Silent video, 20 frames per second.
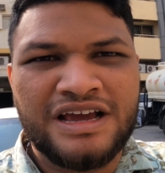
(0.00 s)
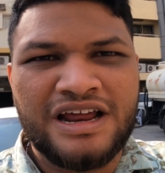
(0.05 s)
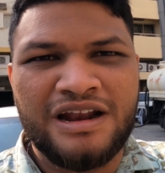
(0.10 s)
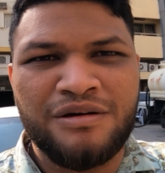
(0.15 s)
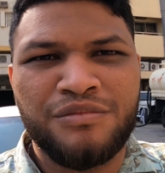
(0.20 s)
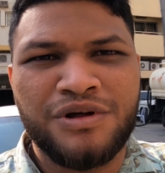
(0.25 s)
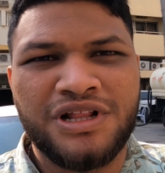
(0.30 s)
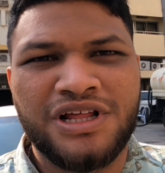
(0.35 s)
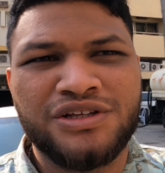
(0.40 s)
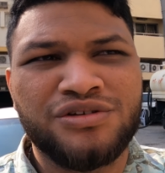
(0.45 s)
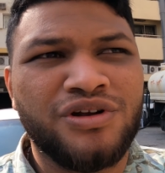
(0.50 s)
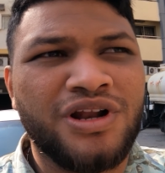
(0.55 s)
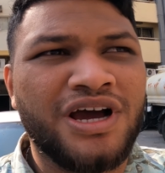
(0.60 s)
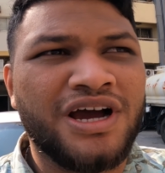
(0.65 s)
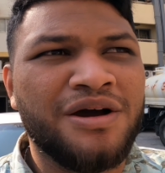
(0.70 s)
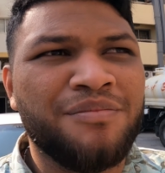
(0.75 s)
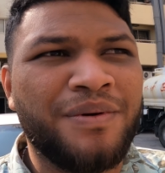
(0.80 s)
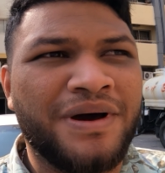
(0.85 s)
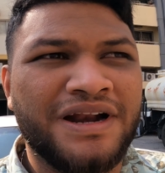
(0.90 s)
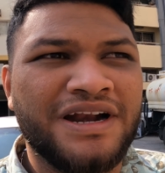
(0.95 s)
கிளம்புறதா
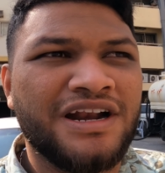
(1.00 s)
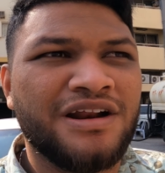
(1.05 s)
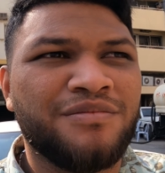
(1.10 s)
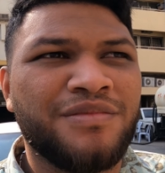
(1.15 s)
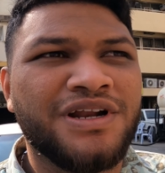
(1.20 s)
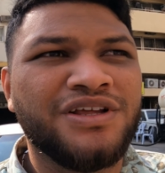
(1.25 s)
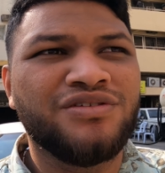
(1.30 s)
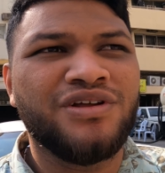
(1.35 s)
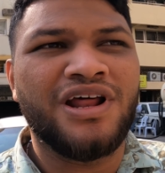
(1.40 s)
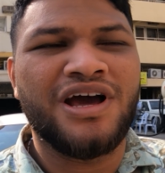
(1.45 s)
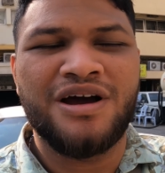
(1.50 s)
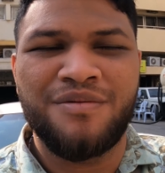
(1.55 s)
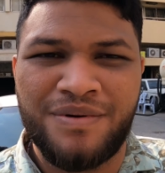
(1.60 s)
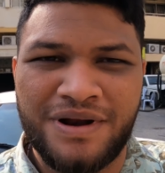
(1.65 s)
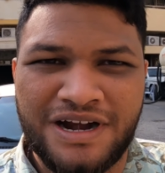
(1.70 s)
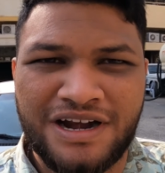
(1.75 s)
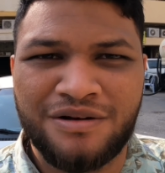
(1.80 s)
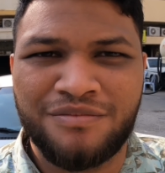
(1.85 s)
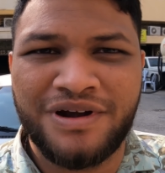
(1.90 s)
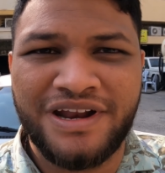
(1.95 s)
சொன்னாங்க பன்னெண்டரை மணி சொன்னாங்க
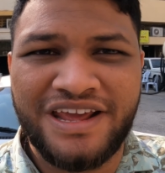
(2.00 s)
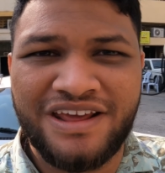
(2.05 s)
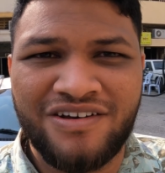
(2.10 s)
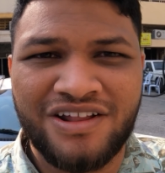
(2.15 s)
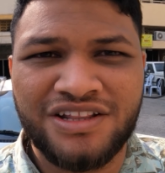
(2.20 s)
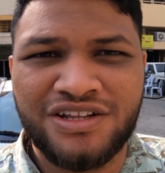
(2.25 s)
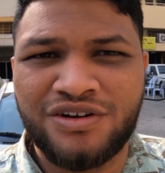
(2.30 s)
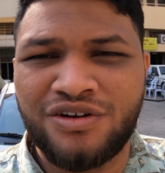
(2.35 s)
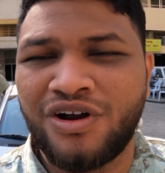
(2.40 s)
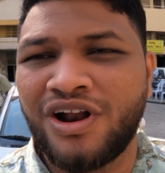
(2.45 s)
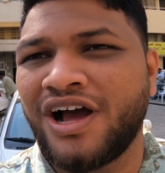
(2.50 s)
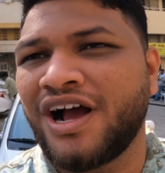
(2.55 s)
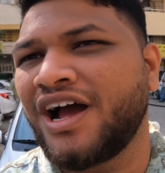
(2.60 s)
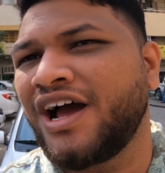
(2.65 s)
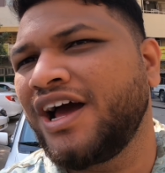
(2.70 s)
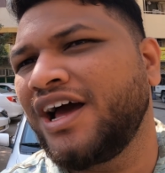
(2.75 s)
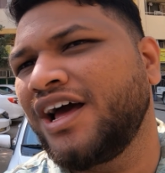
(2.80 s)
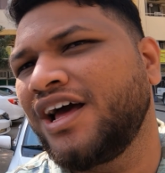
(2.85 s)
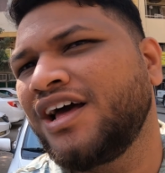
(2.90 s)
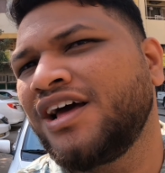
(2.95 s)
பன்னெண்டரை மணிக்கு வந்துட்டோம்
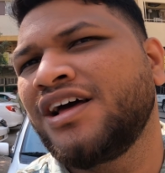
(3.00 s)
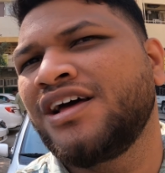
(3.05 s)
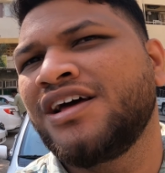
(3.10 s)
நாங்கள்